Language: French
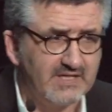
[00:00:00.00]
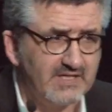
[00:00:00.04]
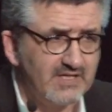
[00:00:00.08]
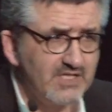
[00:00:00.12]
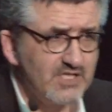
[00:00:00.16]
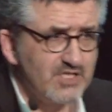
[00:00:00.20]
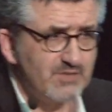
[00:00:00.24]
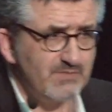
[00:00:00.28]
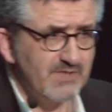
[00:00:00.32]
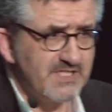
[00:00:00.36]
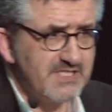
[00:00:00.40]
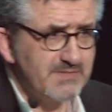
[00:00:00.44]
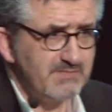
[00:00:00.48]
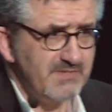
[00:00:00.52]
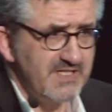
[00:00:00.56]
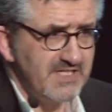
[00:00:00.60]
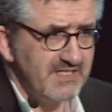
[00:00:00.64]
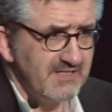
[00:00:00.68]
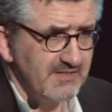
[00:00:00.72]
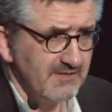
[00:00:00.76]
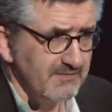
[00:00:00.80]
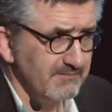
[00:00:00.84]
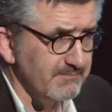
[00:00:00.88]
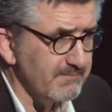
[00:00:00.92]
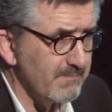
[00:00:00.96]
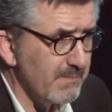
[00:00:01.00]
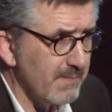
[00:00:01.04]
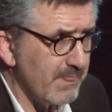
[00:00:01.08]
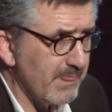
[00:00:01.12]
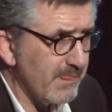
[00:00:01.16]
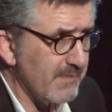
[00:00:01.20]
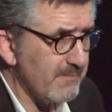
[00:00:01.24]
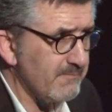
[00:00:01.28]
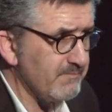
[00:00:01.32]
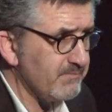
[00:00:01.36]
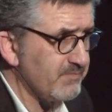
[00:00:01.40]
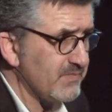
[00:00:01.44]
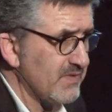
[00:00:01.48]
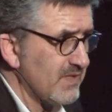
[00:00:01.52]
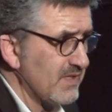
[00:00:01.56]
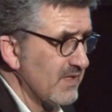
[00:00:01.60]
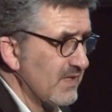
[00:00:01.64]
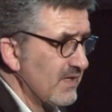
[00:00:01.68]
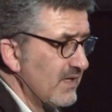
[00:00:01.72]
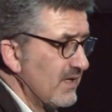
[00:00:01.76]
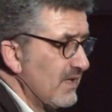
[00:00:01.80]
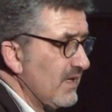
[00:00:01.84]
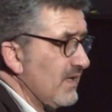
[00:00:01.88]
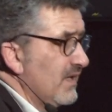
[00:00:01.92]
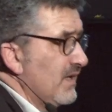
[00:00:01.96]
Je m'explique.
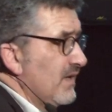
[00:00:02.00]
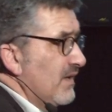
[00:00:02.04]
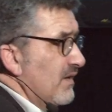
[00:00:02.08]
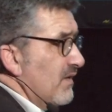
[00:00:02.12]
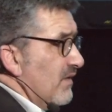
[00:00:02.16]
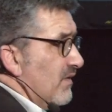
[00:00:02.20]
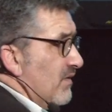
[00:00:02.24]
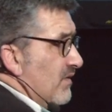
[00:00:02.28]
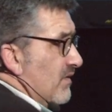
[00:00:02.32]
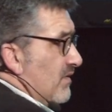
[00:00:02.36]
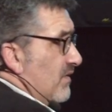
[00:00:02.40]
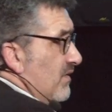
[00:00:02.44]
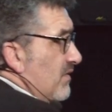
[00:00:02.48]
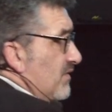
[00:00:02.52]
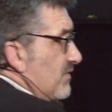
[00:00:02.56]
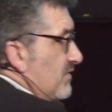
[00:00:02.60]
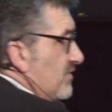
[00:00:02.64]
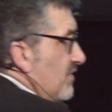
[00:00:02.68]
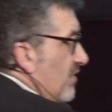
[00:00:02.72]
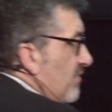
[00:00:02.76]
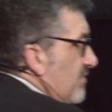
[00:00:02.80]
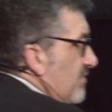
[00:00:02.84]
Euh, dans